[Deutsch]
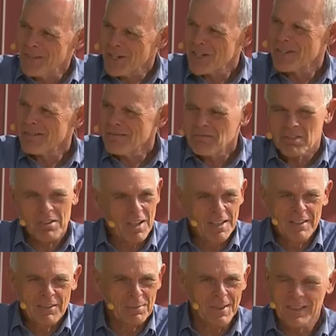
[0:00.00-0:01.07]
waschen
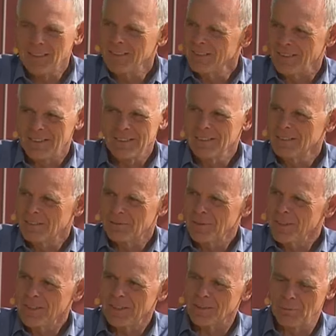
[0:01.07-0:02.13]
alle zwei, drei Tage ist
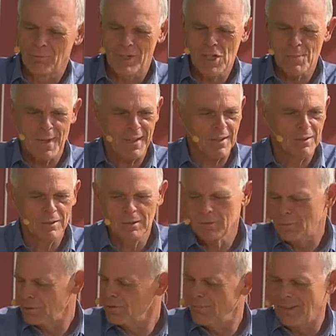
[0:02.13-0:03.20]
wichtig. Im Waschbecken
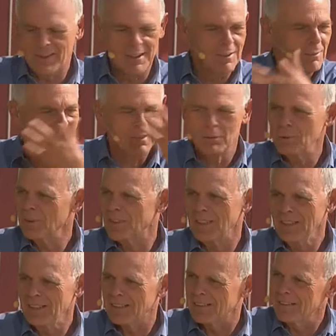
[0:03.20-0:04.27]
irgendwo, im Eimer, wo es
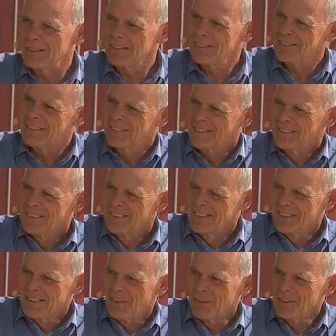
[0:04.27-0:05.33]
geht. Ja?
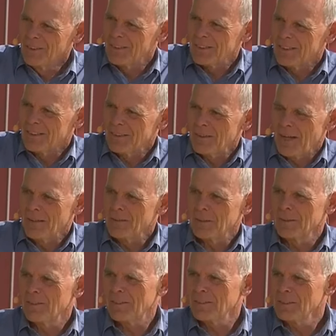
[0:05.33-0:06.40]
Und äh,
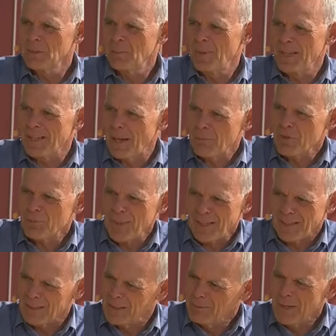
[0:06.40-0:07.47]
ansonsten Gepäck
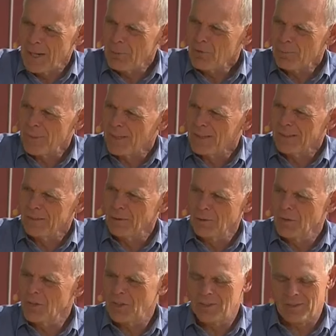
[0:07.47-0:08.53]
abspecken, immer abspecken.
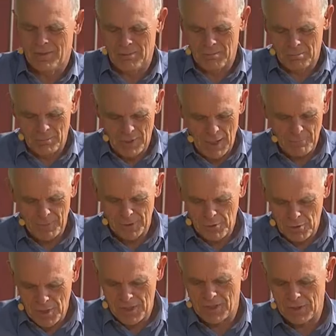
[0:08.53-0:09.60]
Und ich habe
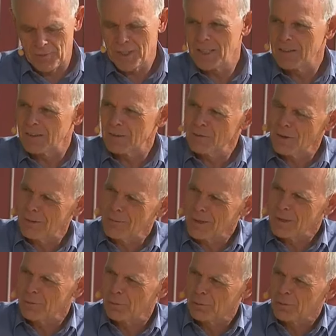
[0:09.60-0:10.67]
natürlich, das Wichtigste war
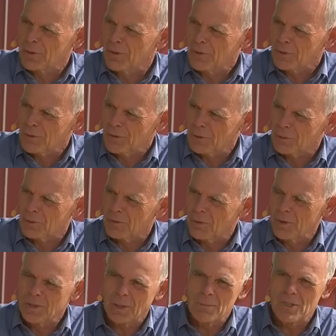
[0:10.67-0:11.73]
meine Fotoausrüstung.
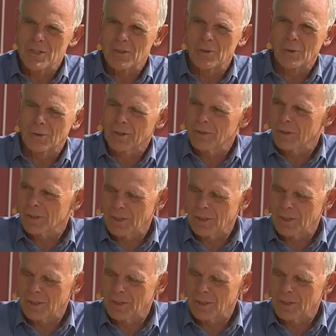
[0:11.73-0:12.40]
Heute habe ich eine Drohne noch